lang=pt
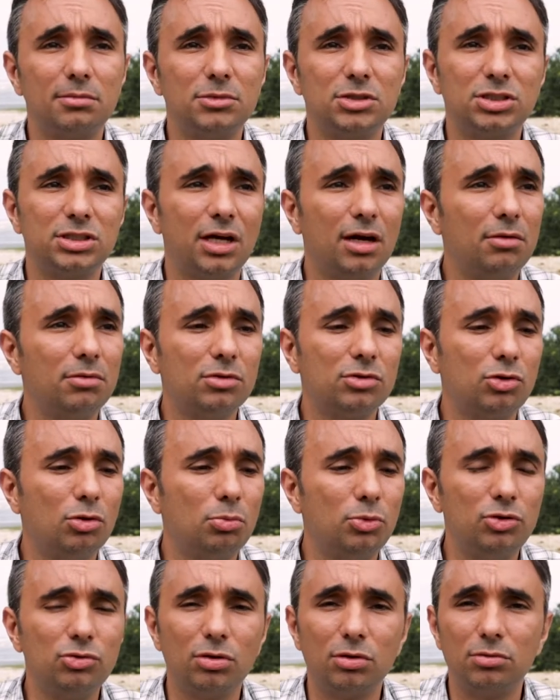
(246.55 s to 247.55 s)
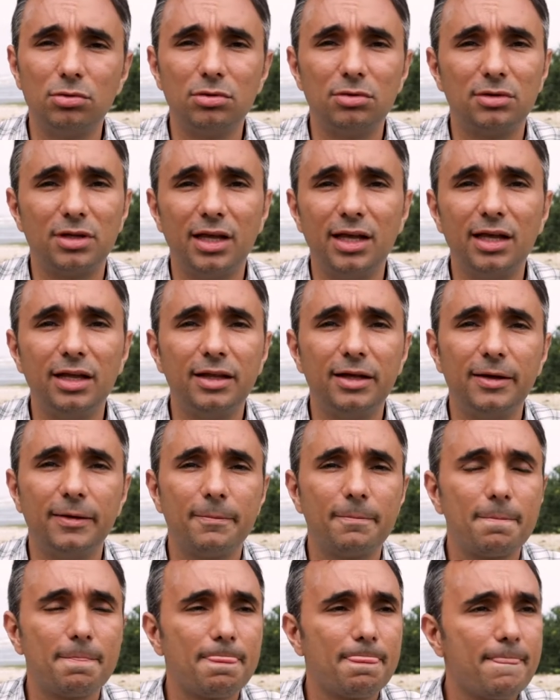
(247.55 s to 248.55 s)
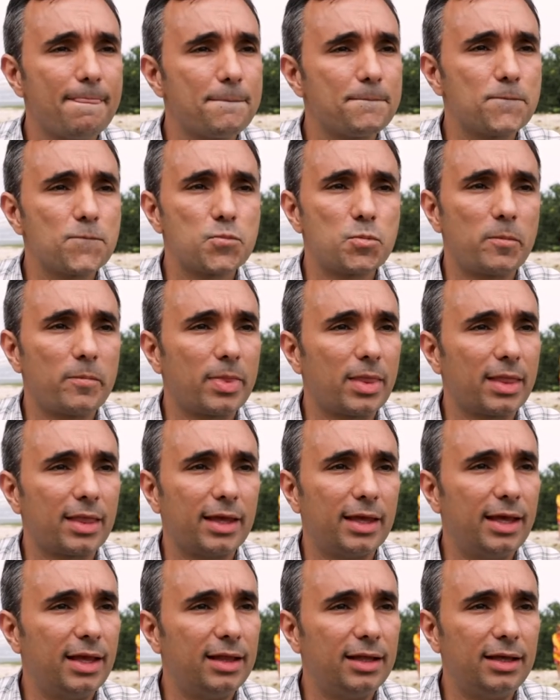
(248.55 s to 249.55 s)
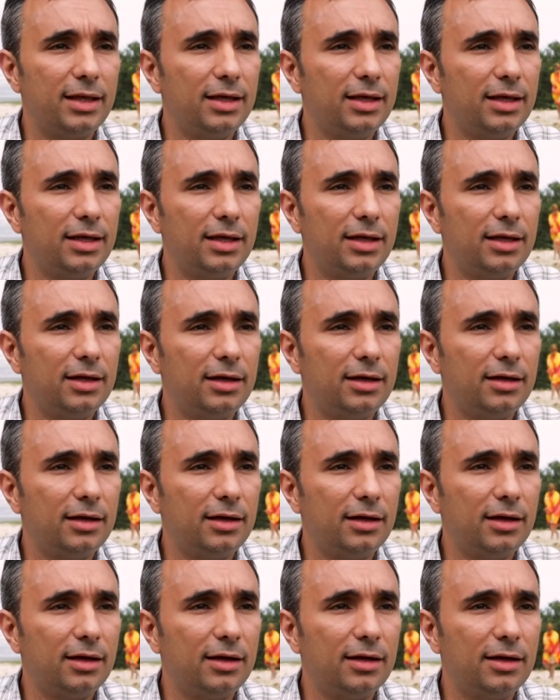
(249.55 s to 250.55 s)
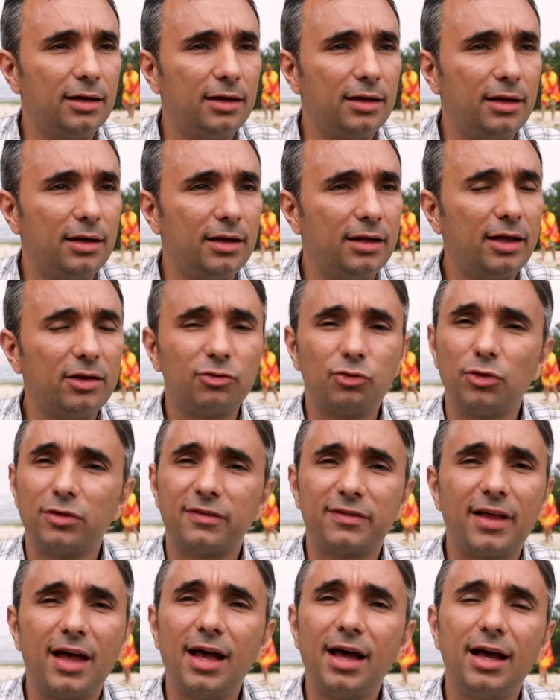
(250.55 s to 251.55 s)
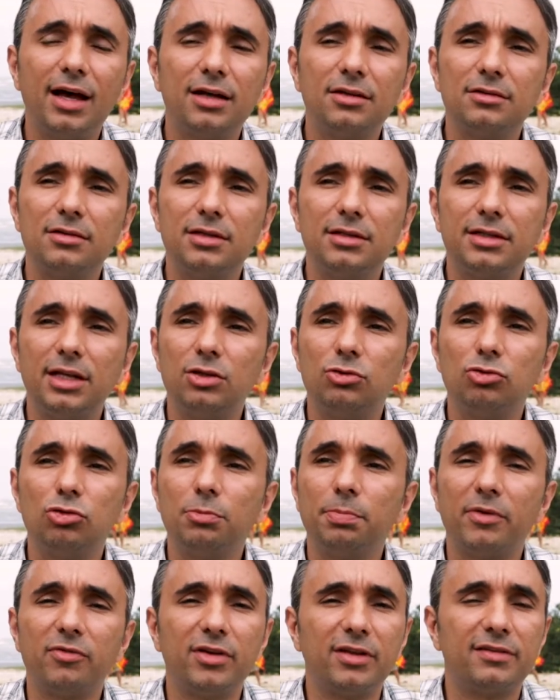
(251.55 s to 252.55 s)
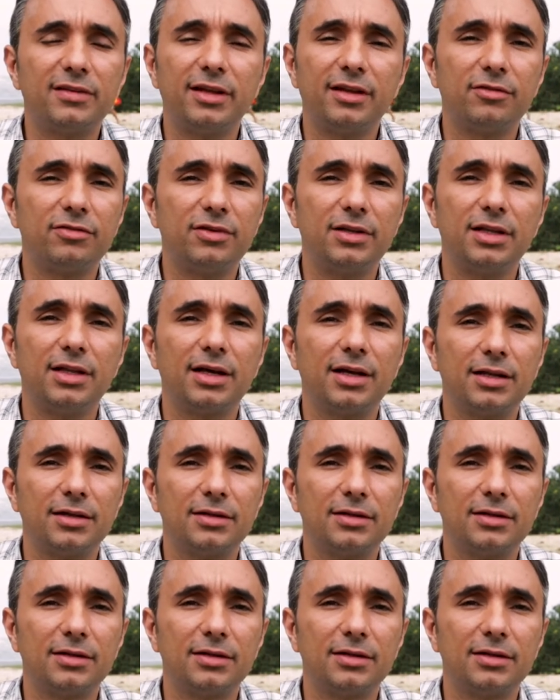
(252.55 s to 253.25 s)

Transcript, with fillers: O Michel, eu tenho muito orgulho dele, ele, ele é esforçado, ele tem tudo para vencer na vida.